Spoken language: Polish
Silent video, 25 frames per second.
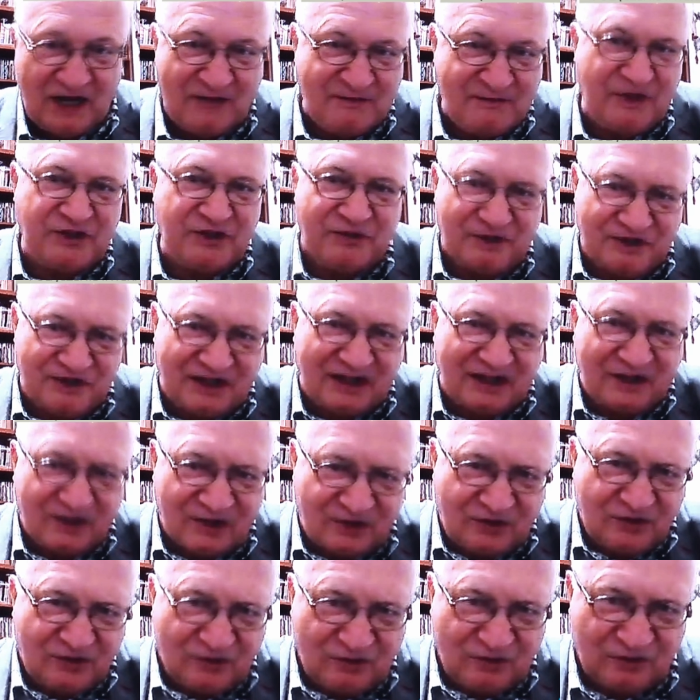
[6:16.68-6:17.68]
ale mieliśmy
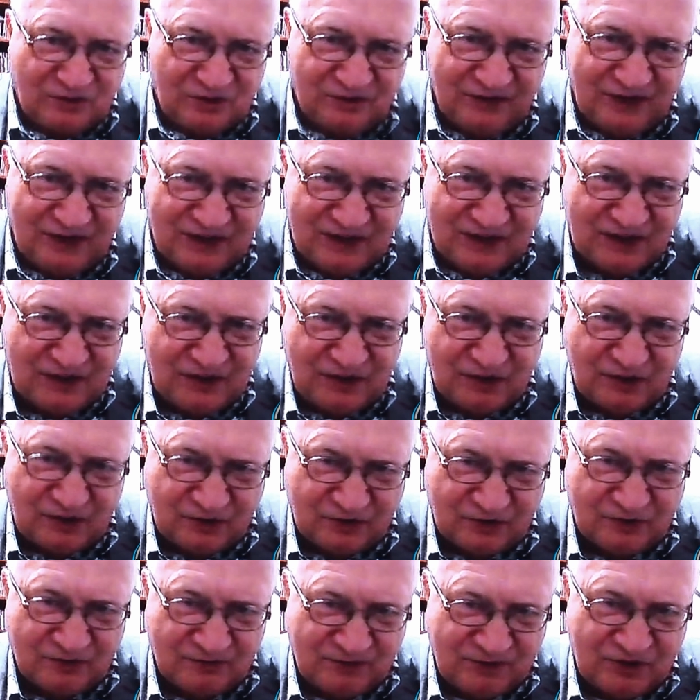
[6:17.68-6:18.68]
zakaz konsultowania
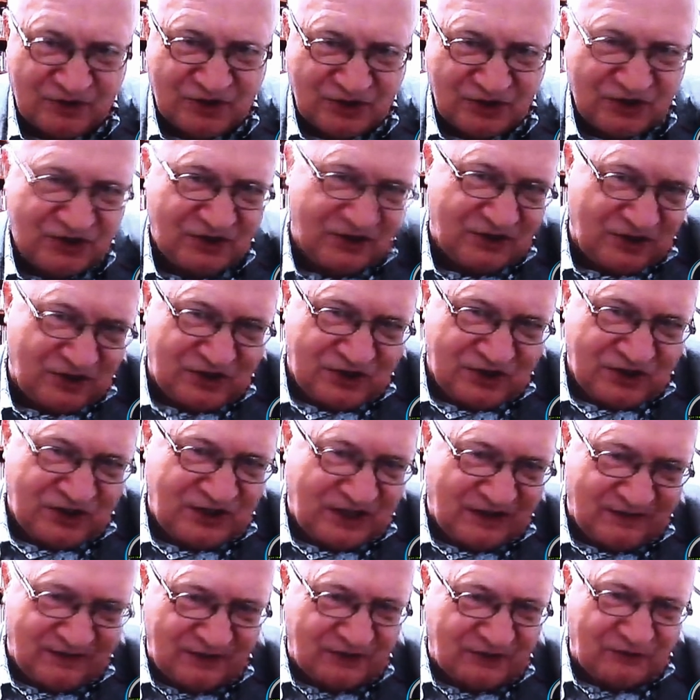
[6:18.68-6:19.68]
innych osób, jeszcze rzecz
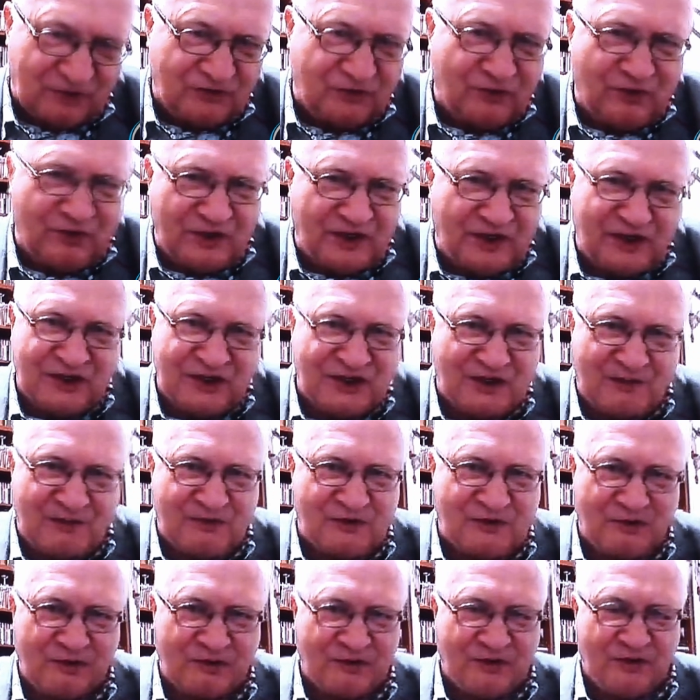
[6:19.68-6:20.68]
ciekawa, to już w ogóle jakieś
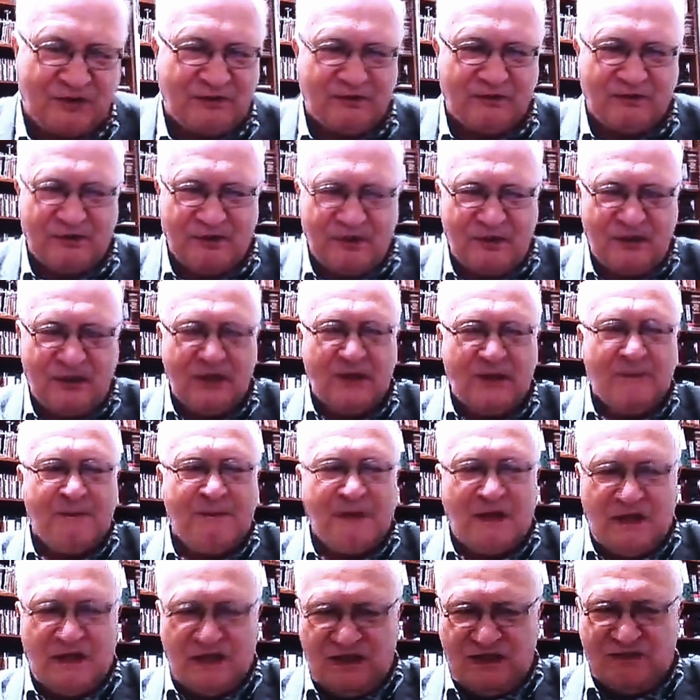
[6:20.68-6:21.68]
absurdy były,
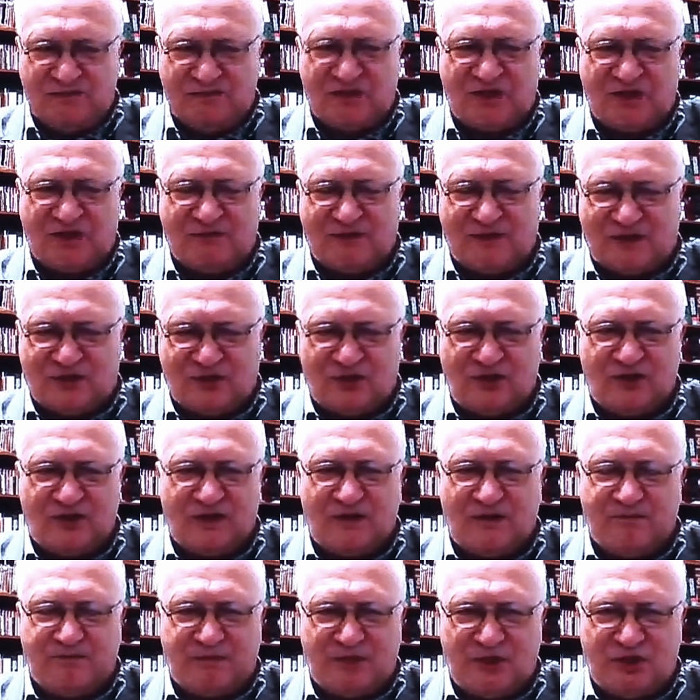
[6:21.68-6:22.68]
i
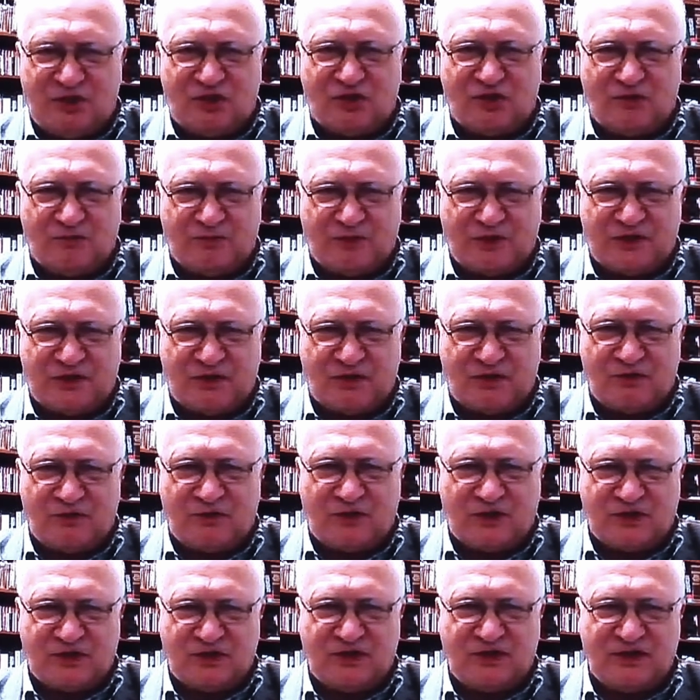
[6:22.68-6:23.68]
przepłacono nam 50%
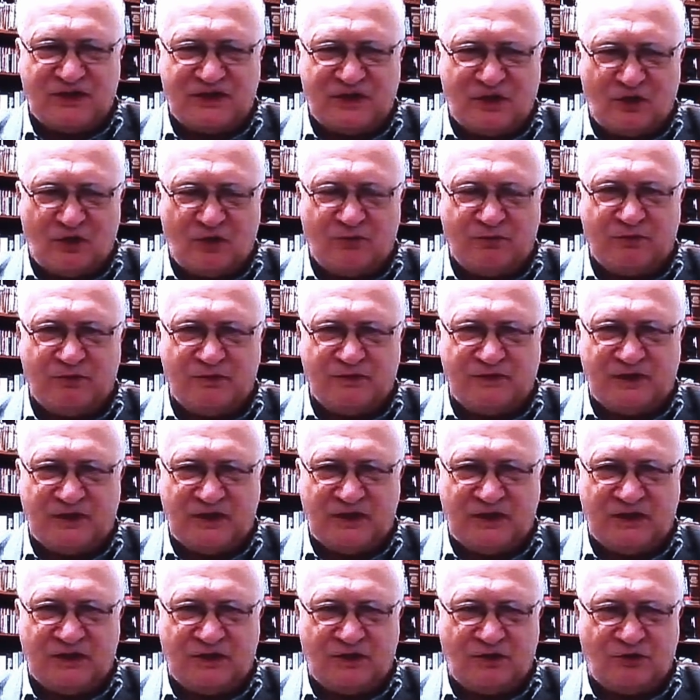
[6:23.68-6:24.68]
utraconych zarobków,
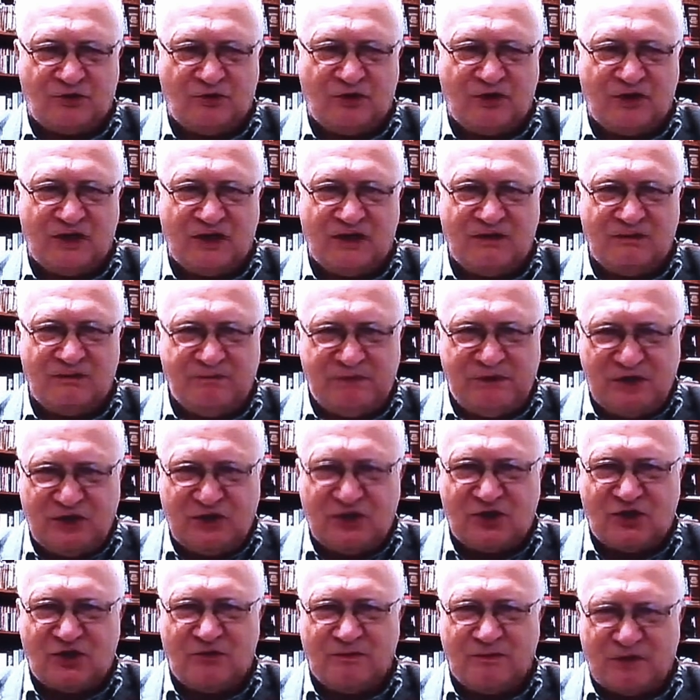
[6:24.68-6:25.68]
tych, które
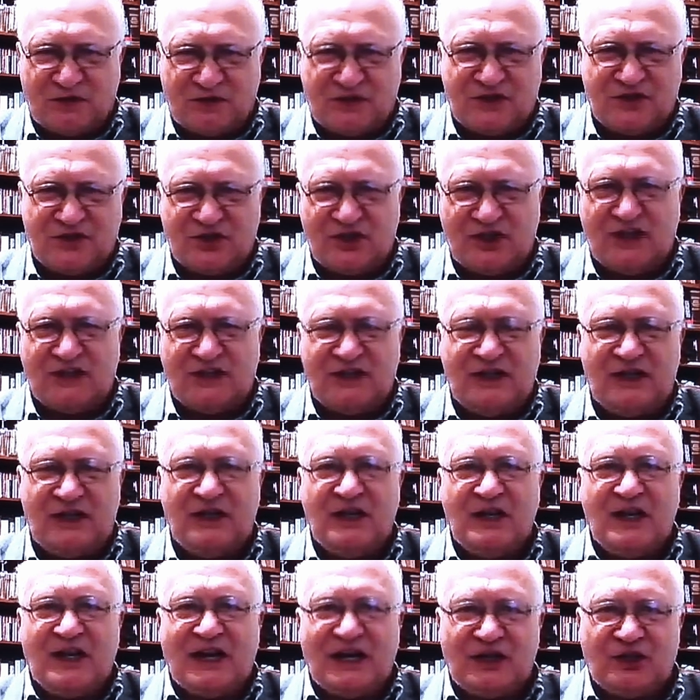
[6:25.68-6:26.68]
50%
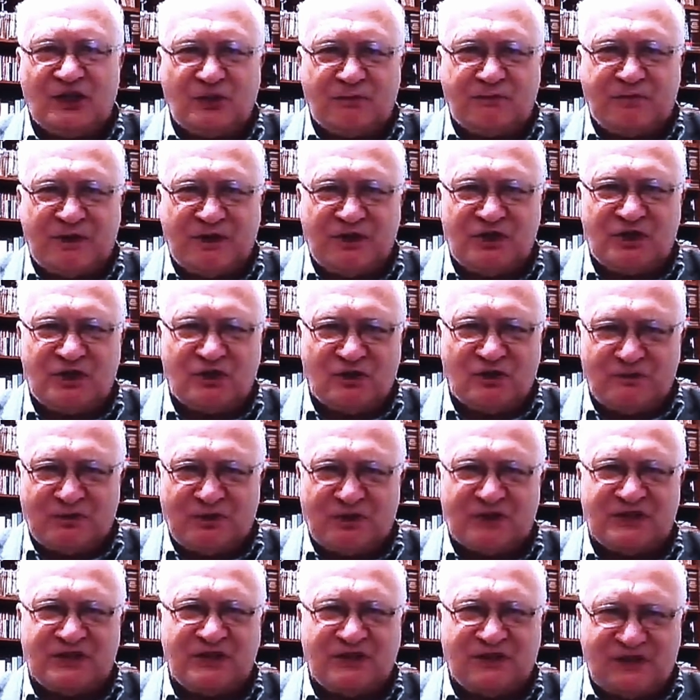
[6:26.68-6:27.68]
średnie ale to
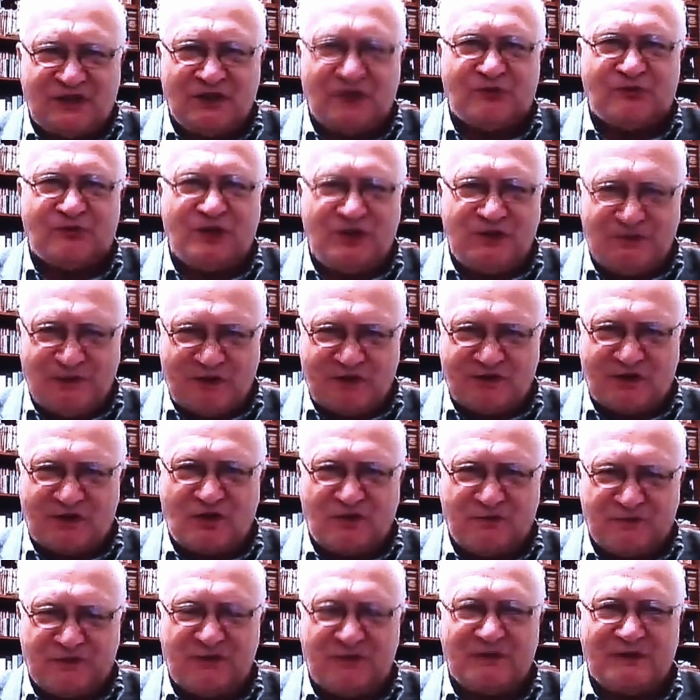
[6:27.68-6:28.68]
50% tych, których miał
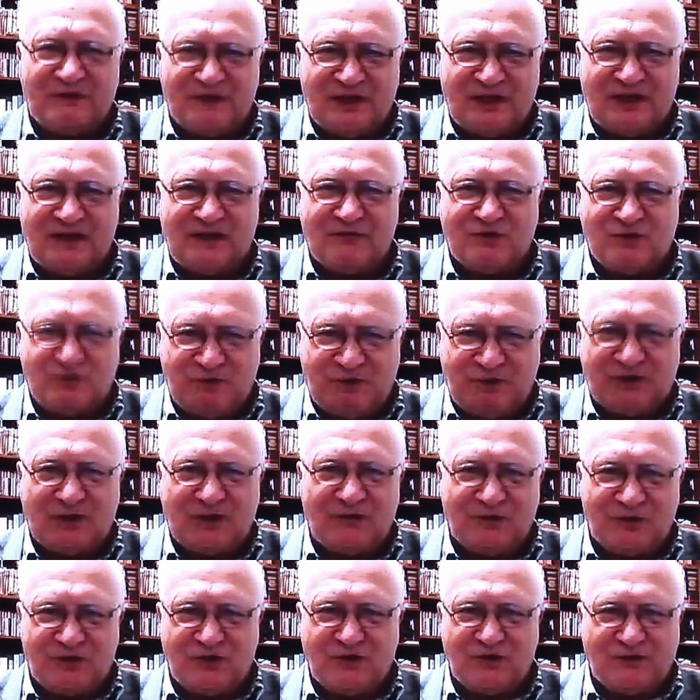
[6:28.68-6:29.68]
zarobki pan w danym
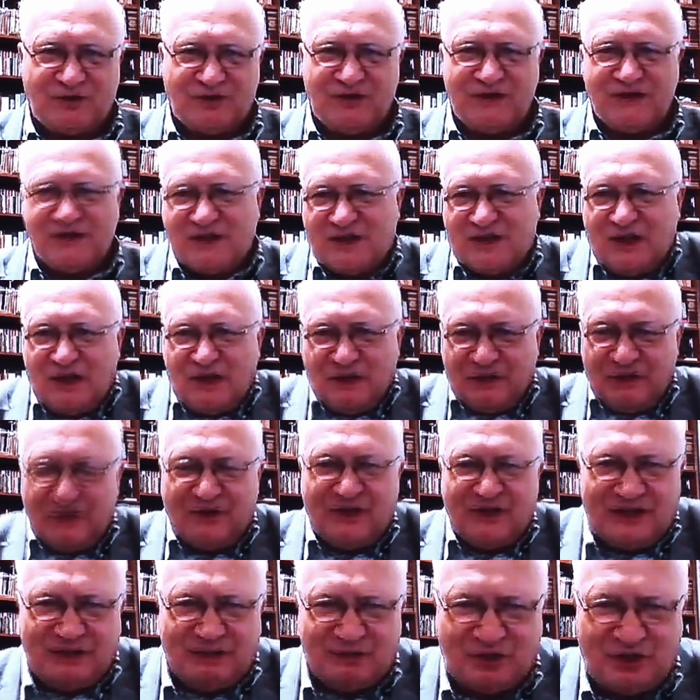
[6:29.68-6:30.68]
szpitalu czy w klinice.
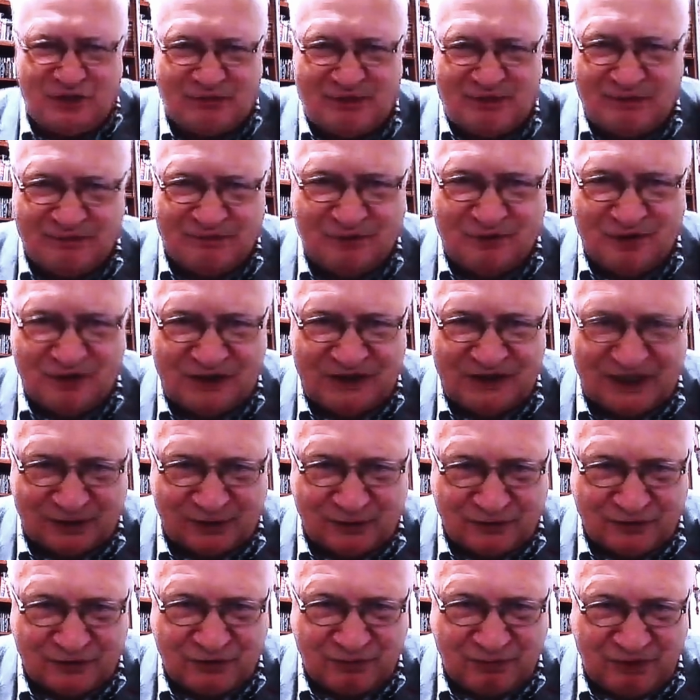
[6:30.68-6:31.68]
No ja na przykład mam pół
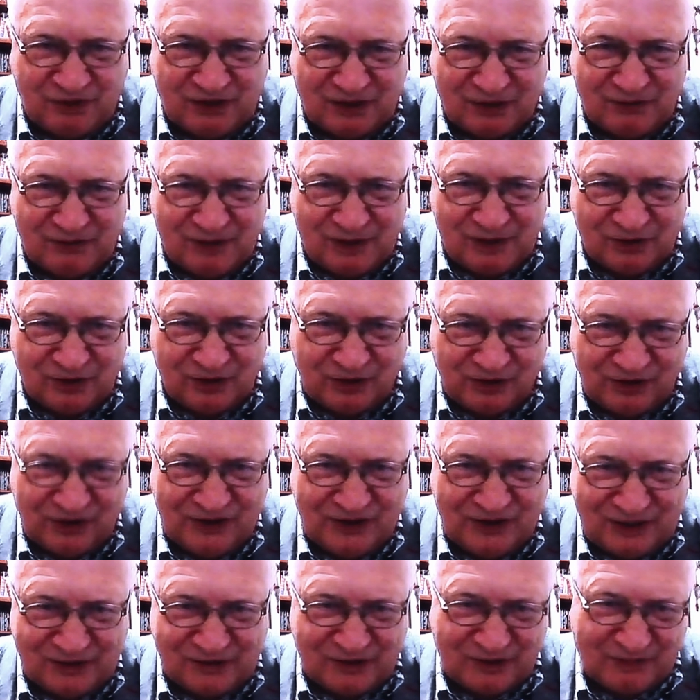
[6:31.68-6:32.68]
etatu w szpitalu jako
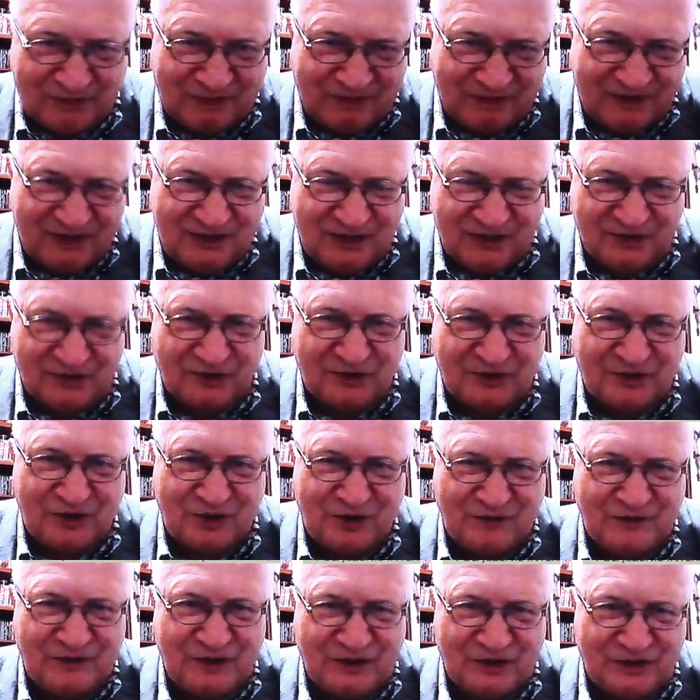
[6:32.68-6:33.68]
ordynator, prawda, jako
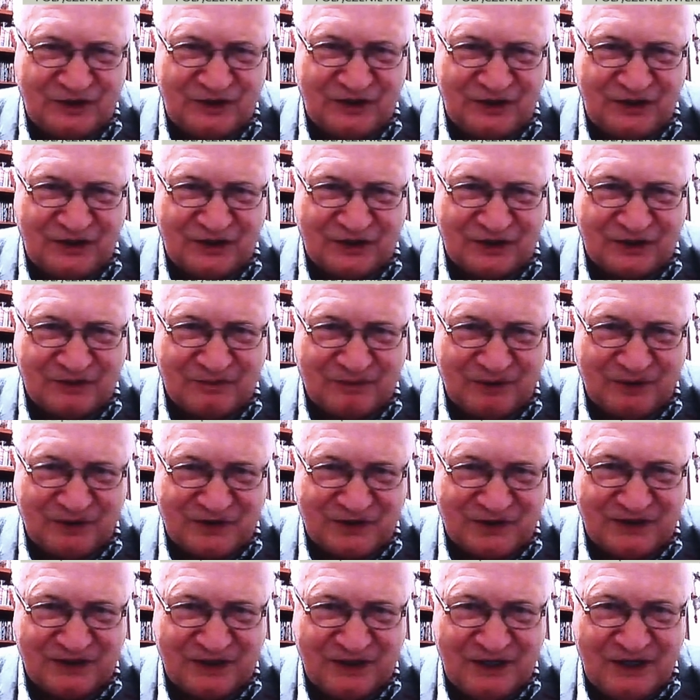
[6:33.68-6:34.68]
kierownik liki
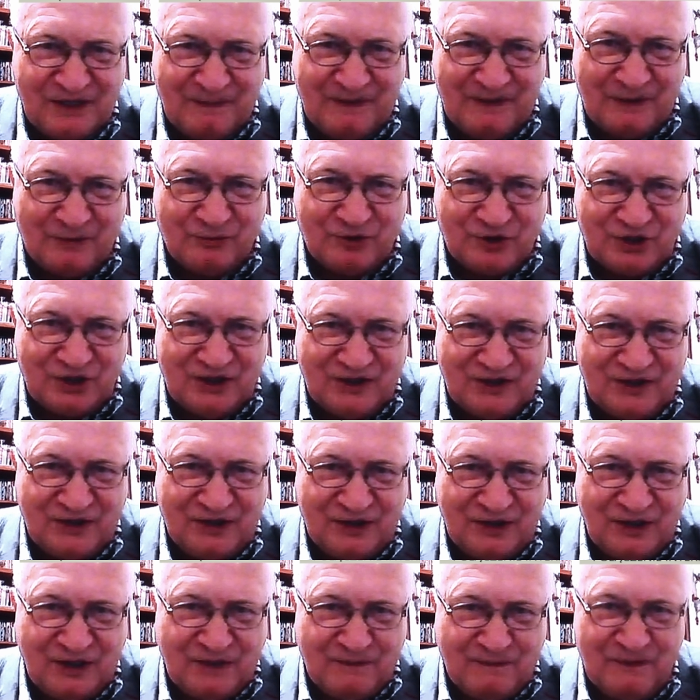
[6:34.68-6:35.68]
100% na
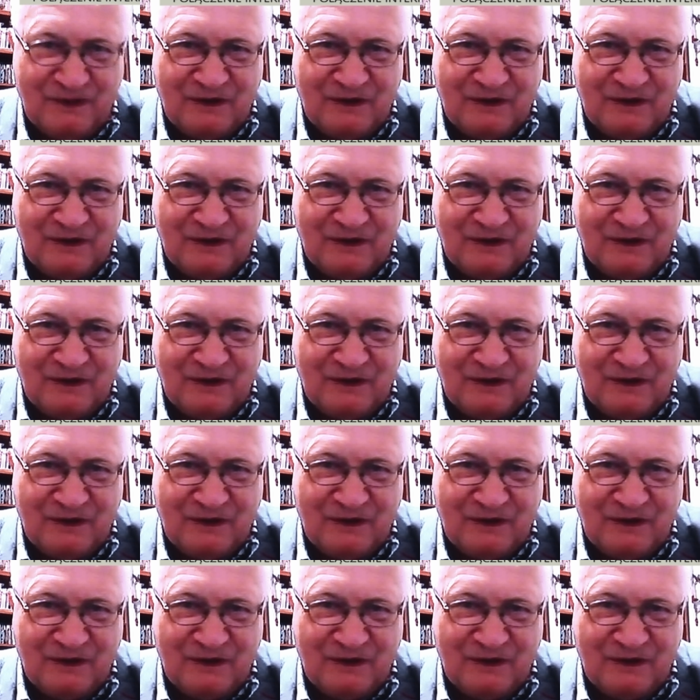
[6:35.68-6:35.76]
uczelni.